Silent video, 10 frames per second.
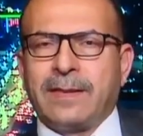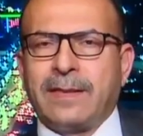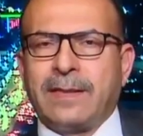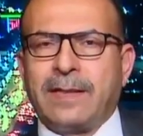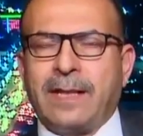
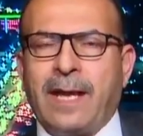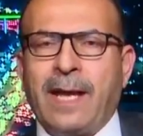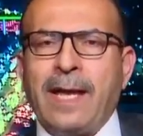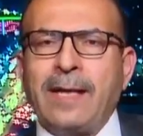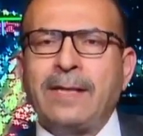
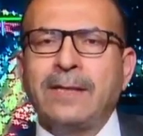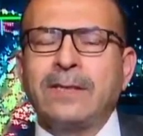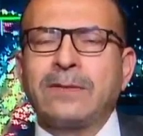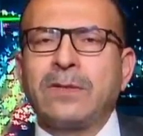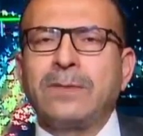الآن
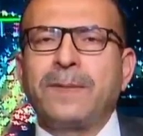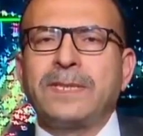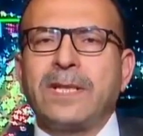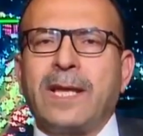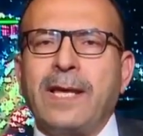
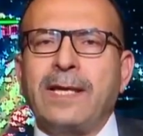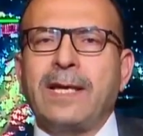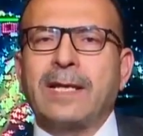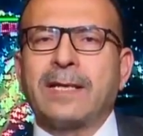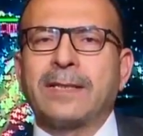طلبت الهيئة
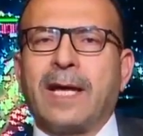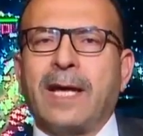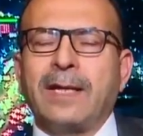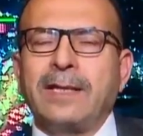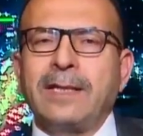
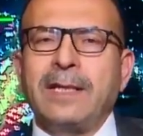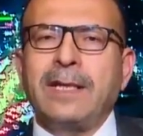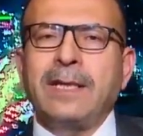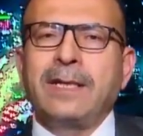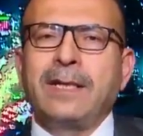
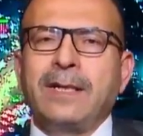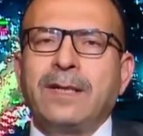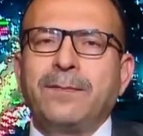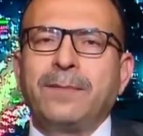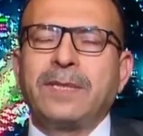القضائية
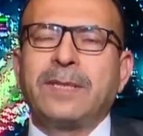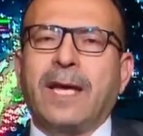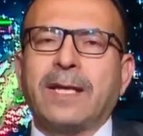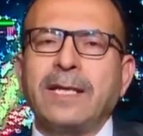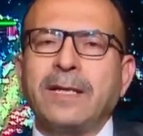
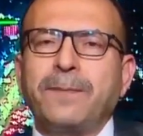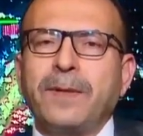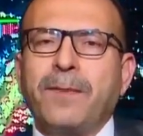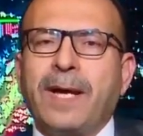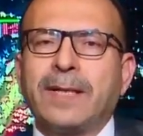بالتحقيق
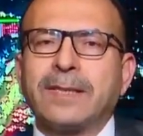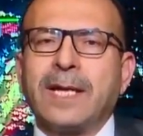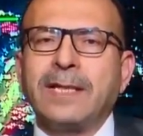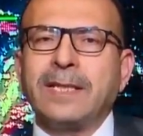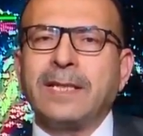
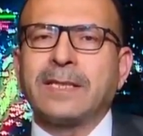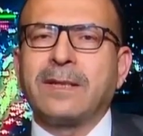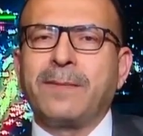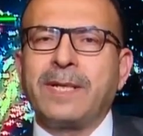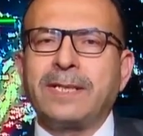بالمحطات اللي
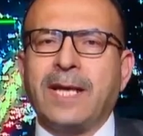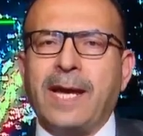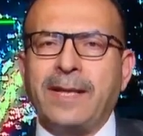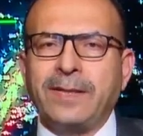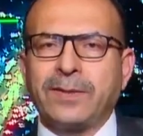
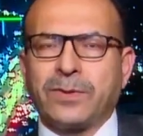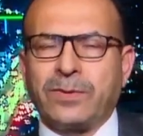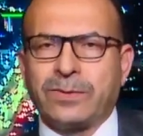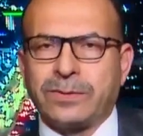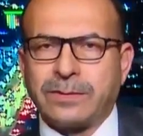تضمنتها هذه
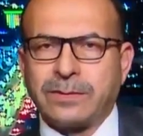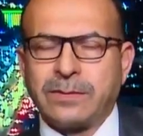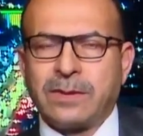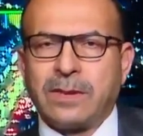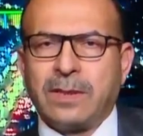الطعون
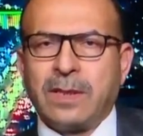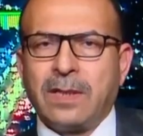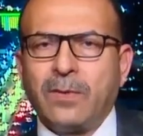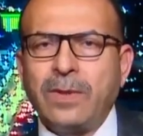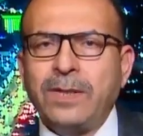وين
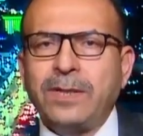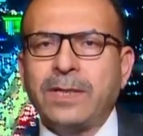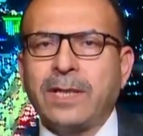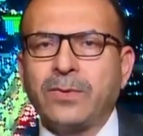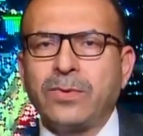بيا محافظات
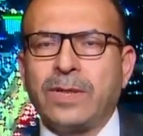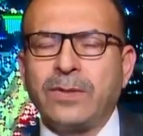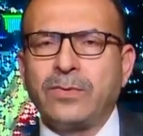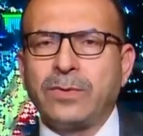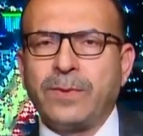ذكرتوها
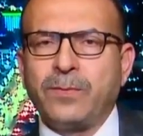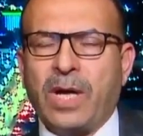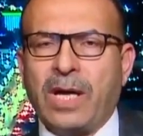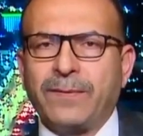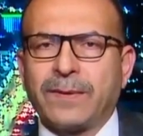أنتم من
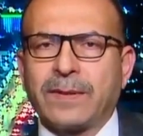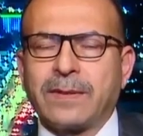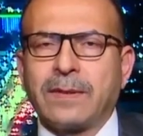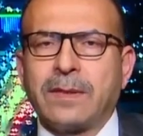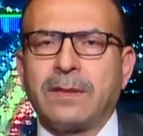محافظة
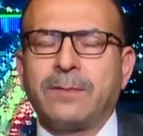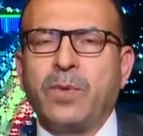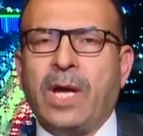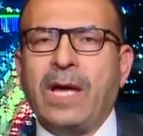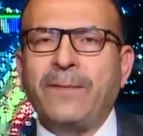
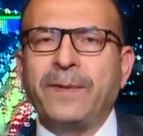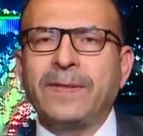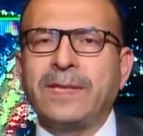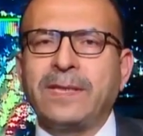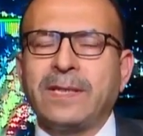
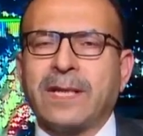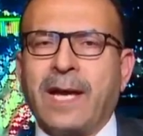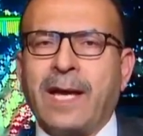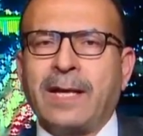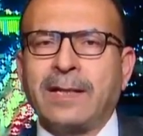محافظة ذي
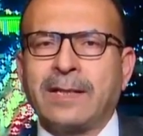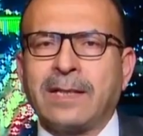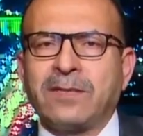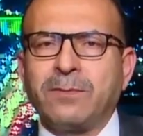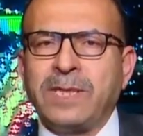قار
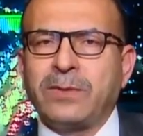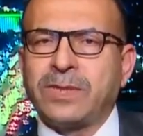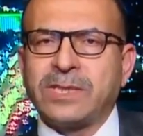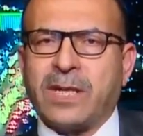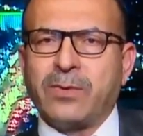
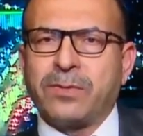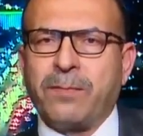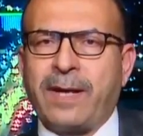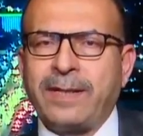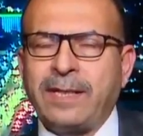
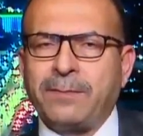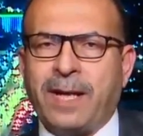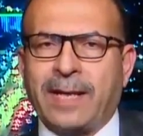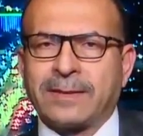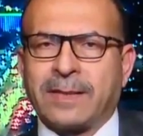389
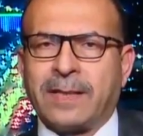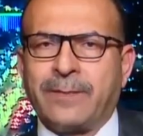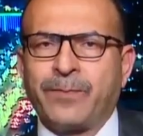محطة